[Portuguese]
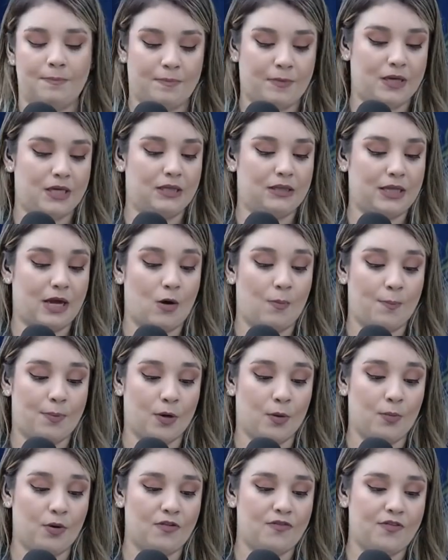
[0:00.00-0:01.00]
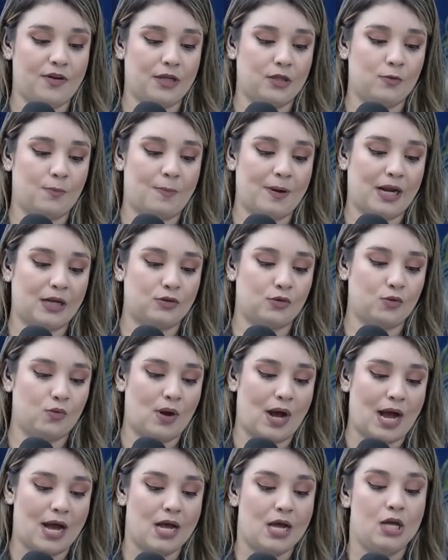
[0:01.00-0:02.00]
que está promovendo para
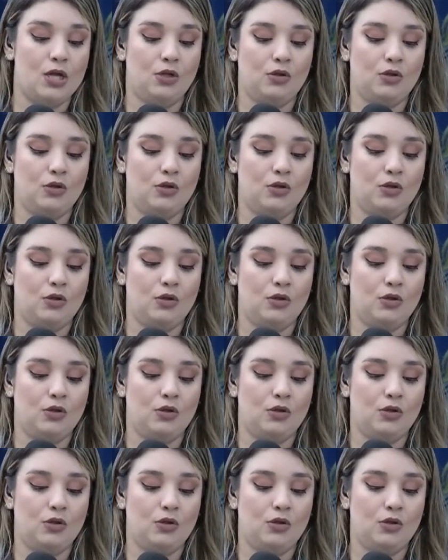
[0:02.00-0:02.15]
atuar